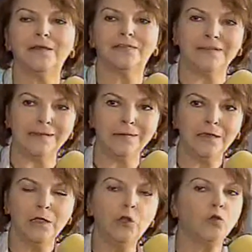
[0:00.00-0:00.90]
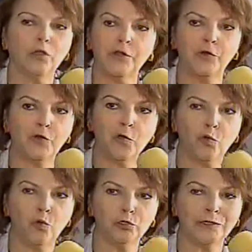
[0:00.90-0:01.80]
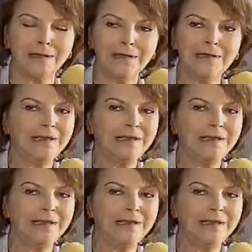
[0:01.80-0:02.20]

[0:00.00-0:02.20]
decir lo que no nos gusta.